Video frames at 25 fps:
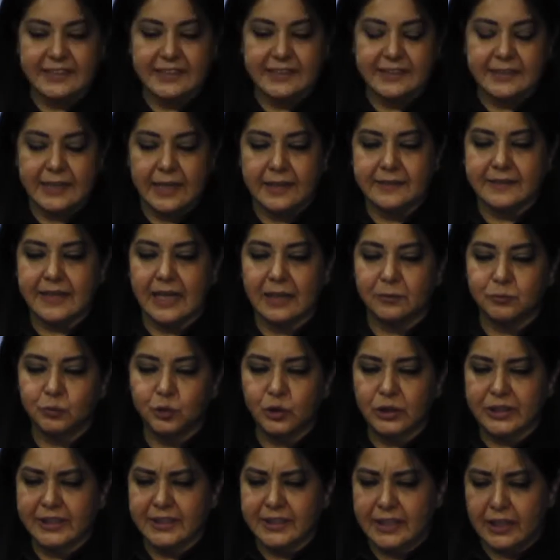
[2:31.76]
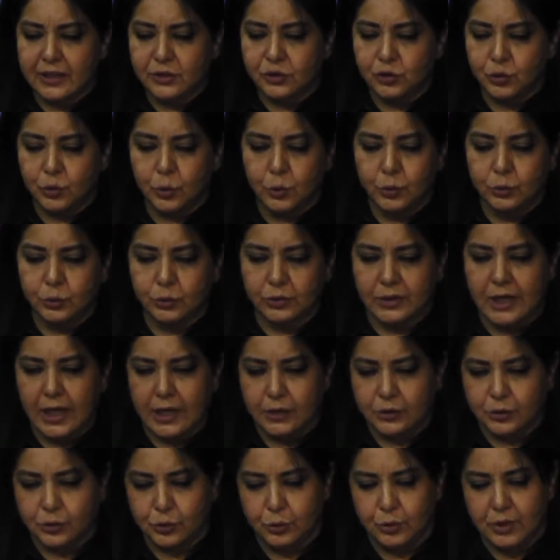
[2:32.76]
Zaten bu inanç
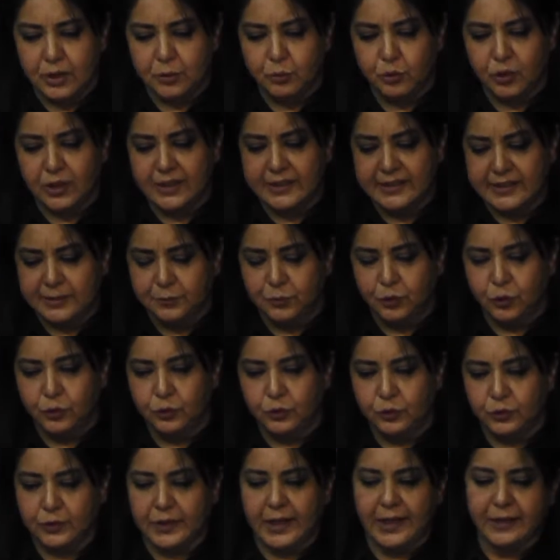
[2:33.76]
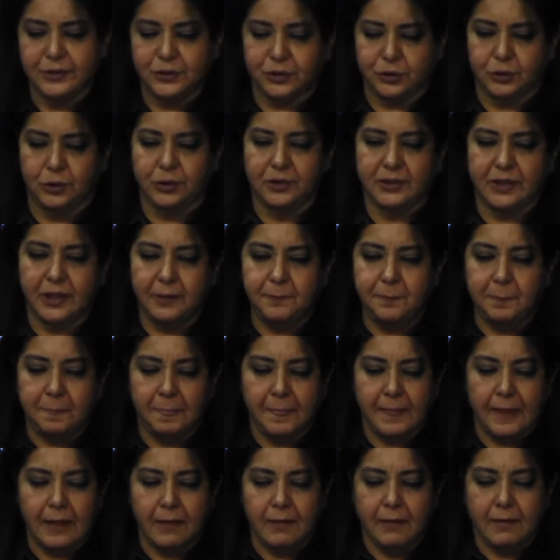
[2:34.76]
olduktan sonra, bu azim olduktan sonra
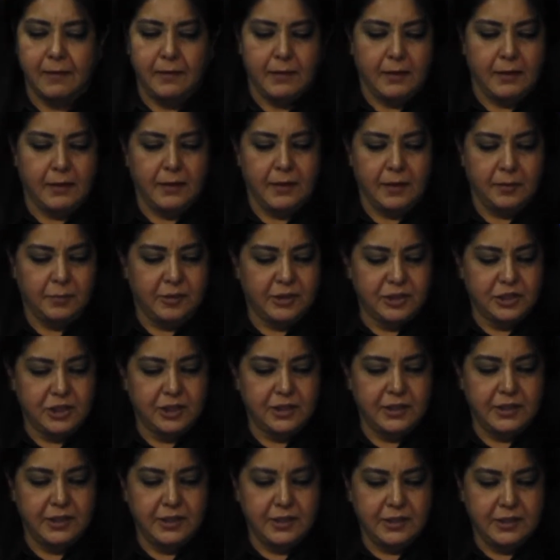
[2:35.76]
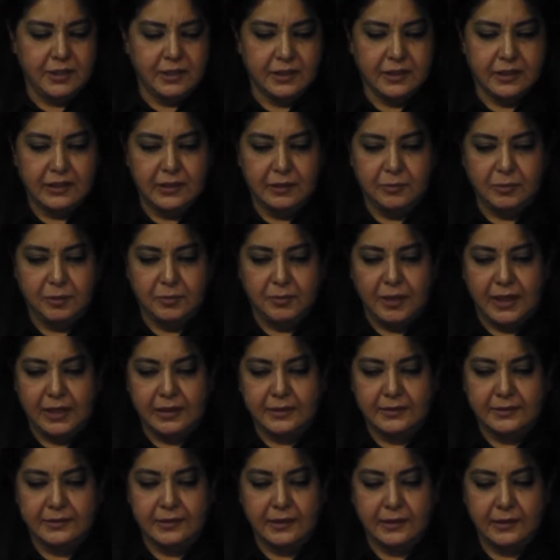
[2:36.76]
e, başarıyı
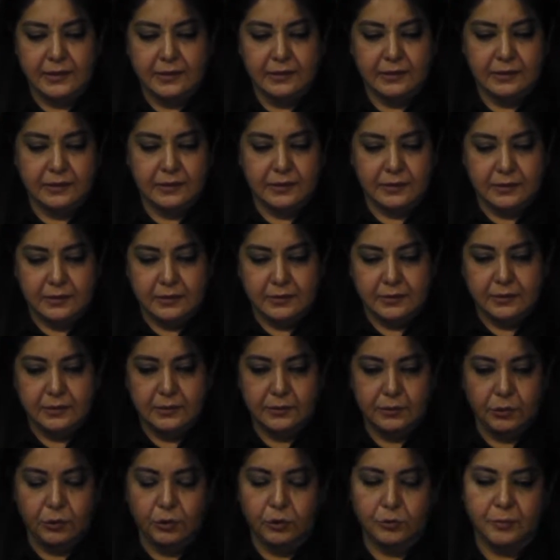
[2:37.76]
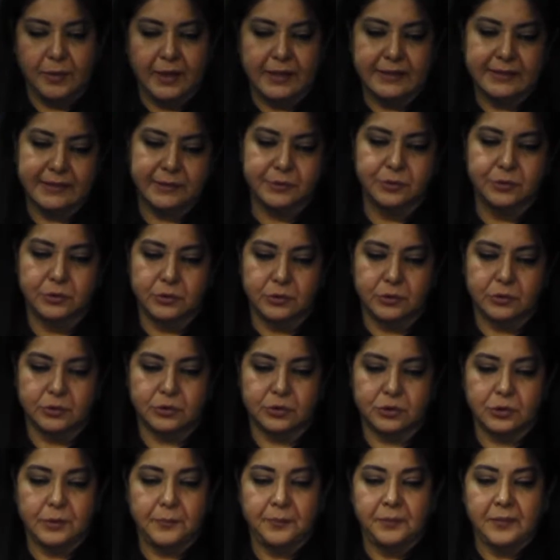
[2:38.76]
yakalamamak da e, olmaz
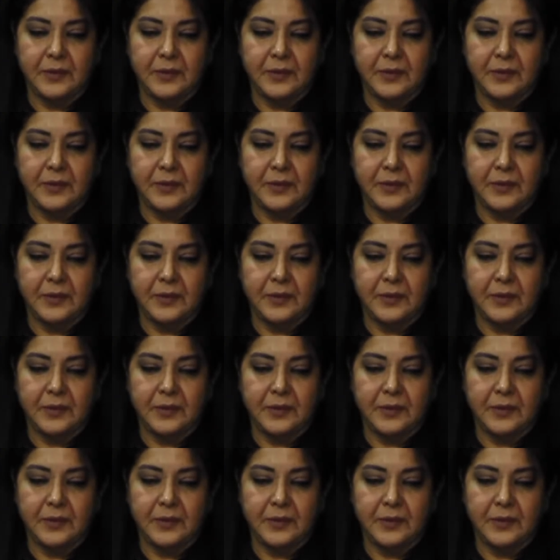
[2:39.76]
diyoruz.